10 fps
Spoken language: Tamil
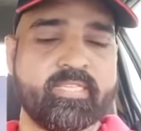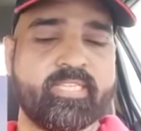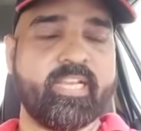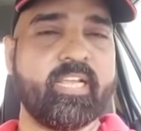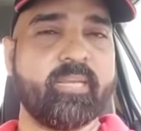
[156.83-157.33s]

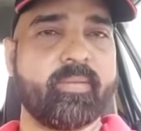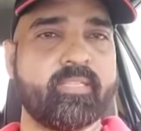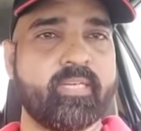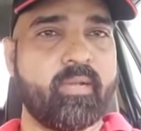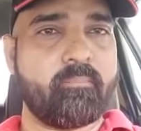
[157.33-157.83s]
சென்னைக்கு
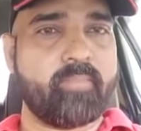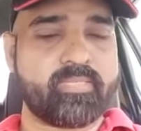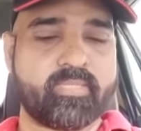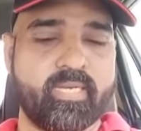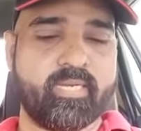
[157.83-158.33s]
பாத்தீங்கன்னா
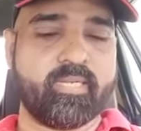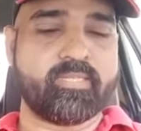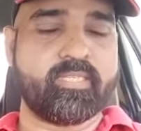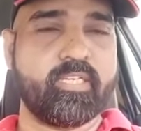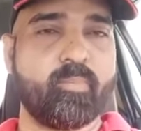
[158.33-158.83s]
மஸ்கட்
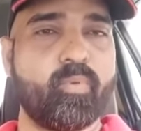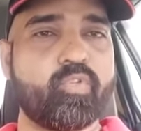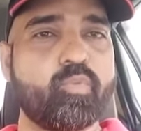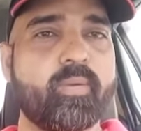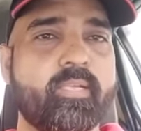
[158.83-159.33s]

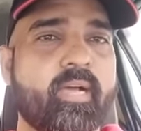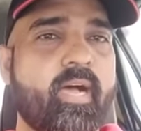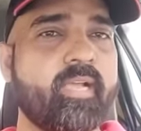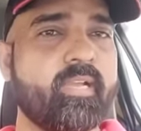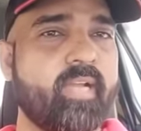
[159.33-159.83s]
சிங்கப்பூர் துபாய்
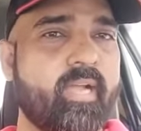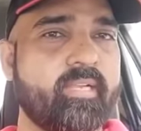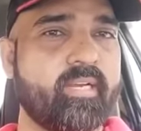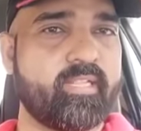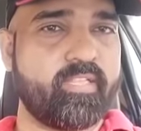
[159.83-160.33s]
ஆகிய
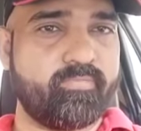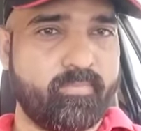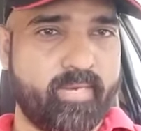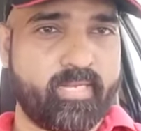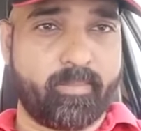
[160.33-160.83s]
நாடுகள்ல இருந்து
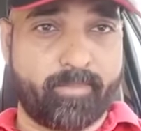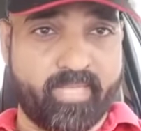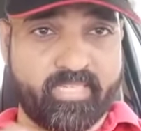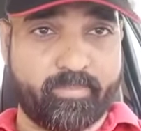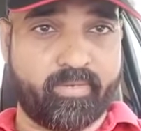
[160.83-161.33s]
விமானங்கள்
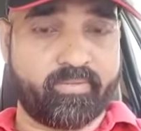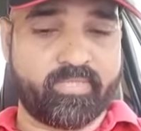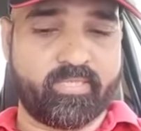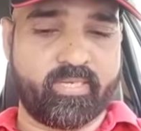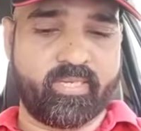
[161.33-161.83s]
பாதுகாப்பாக
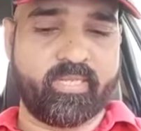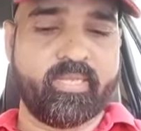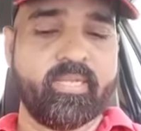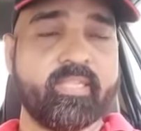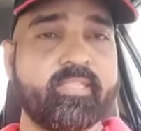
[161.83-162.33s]
வந்து சேர்ந்தன
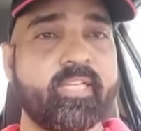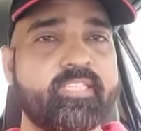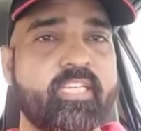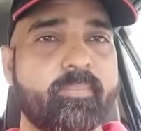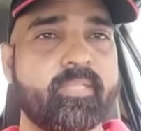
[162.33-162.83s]

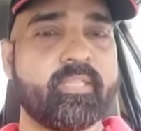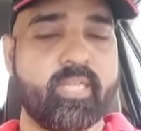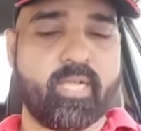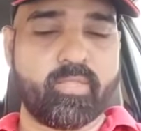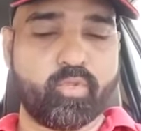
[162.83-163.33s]
திருச்சிக்கு
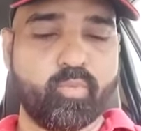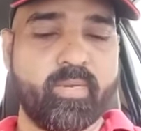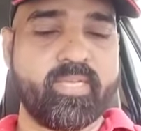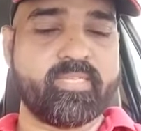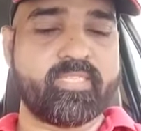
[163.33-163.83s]
பாத்தீங்கன்னா
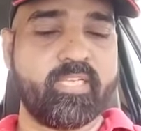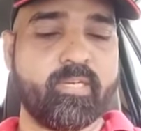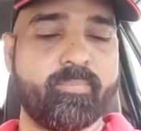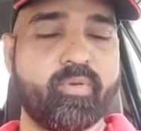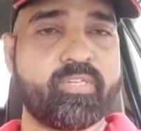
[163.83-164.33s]
துபாய்
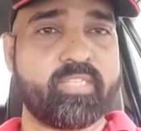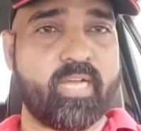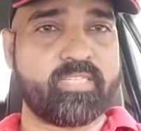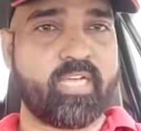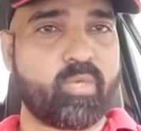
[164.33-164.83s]
சிங்கப்பூர்
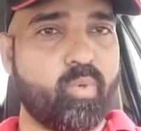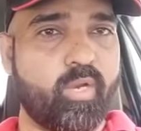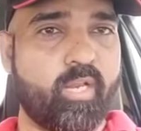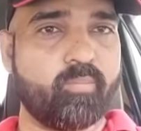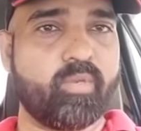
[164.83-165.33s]
ஷார்ஜா
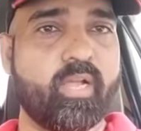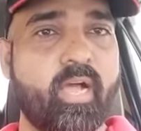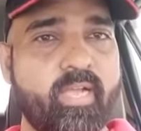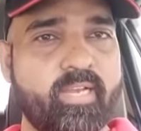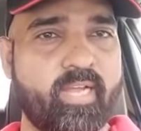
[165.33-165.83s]
கோலாலம்பூர்
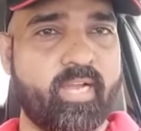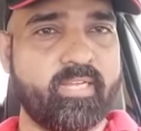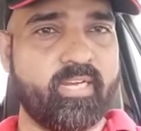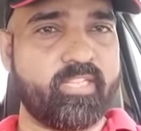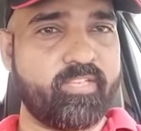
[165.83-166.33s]
ஆகிய
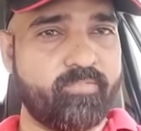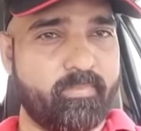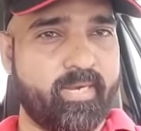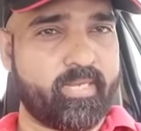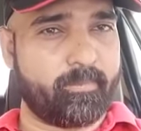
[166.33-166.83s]
நாடுகள்ல இருந்து
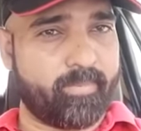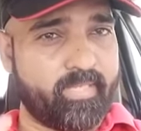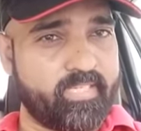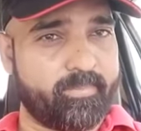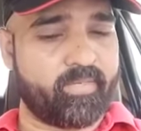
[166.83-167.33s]
விமானங்கள்
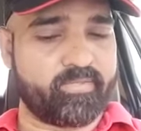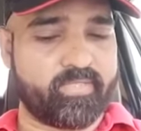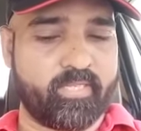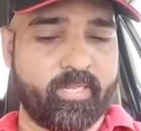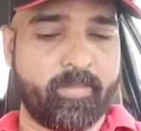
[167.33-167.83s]
பாதுகாப்பாக
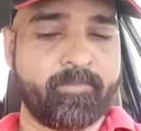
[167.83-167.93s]
சேர்ந்தன